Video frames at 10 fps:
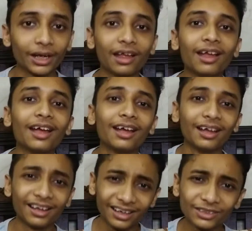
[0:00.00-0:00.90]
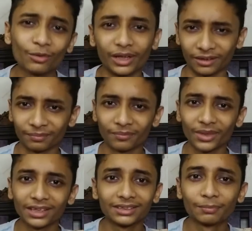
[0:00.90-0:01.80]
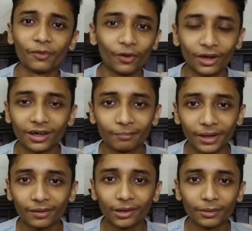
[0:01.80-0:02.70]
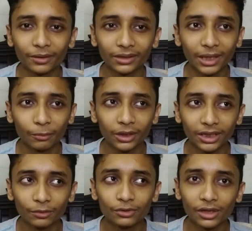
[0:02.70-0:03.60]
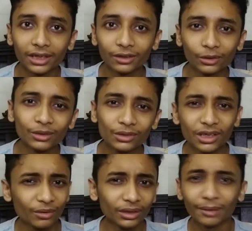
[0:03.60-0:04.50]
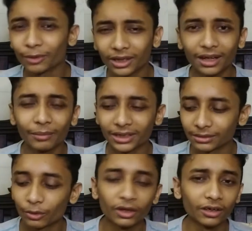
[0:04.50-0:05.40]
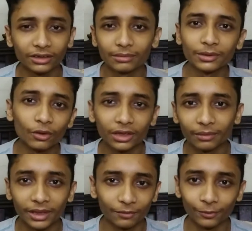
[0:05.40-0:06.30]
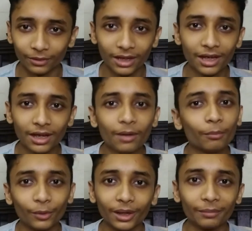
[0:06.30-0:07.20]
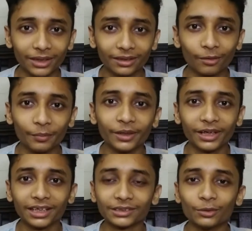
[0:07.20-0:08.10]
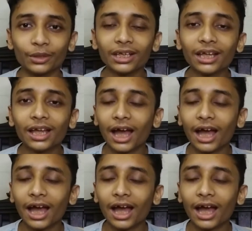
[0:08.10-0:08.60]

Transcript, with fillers: করে বাট ইটস ওকে ফরওয়ার্ড অ্যান্ড ব্যাকওয়ার্ড বাটন তেমন একটা ইউজ হয় না কিন্তু ইউজ হলেও তেমন একটা আমার কাছে মনে হয় না কাজ আমি অল টাইম হেডফোন পরে আমি কম্পিউটারে কাজ করি